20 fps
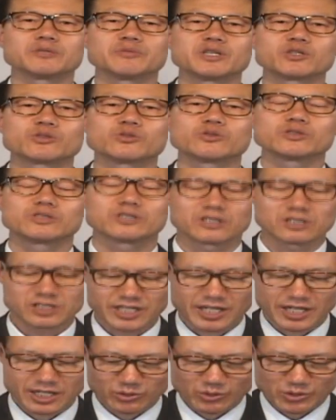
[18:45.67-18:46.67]

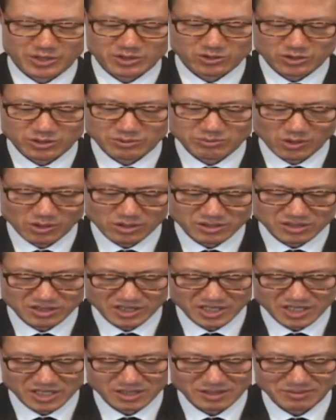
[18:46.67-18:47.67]
Существовала причина, по
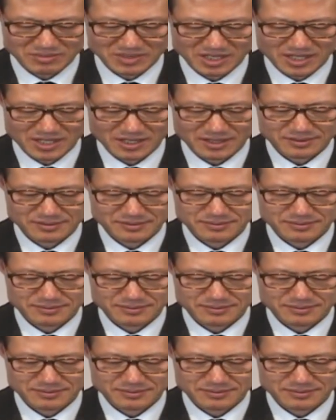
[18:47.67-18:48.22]
которой Бог